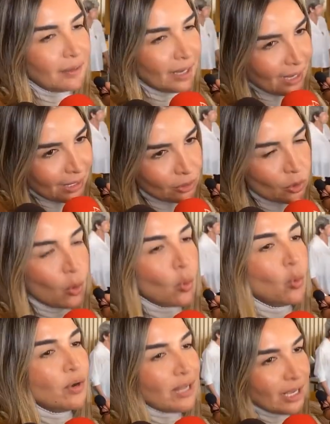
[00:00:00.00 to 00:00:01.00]

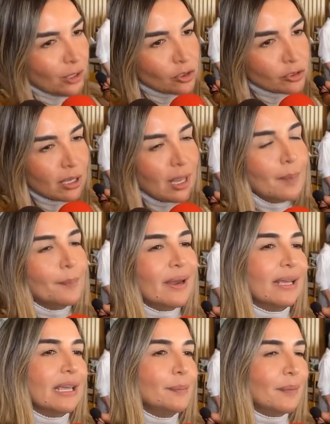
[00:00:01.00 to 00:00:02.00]
trabajando unidos
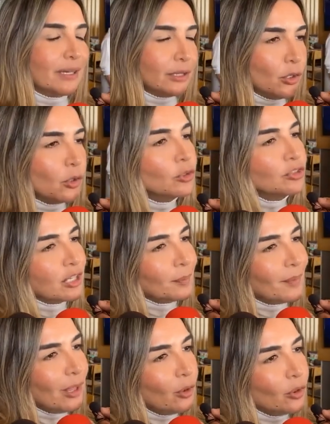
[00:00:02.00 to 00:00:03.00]
para que el Partido
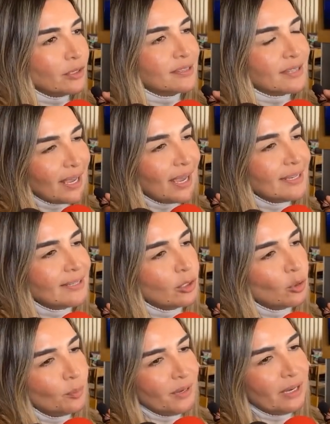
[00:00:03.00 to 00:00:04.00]
Conservador
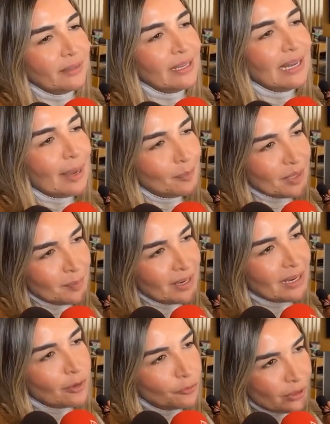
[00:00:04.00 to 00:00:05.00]
sea y se convierta en la
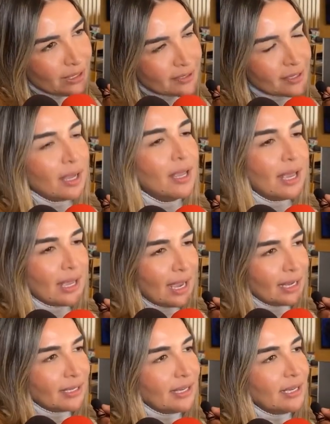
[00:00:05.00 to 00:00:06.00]
primera fuerza
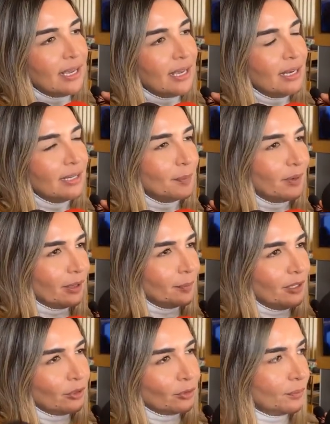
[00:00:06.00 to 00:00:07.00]
aquí en el
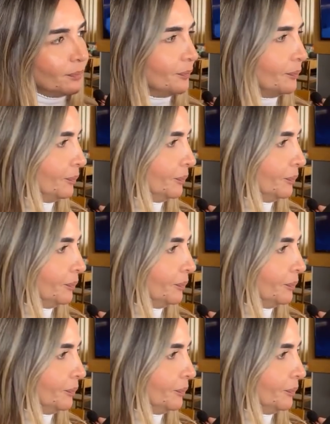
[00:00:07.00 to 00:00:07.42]
departamento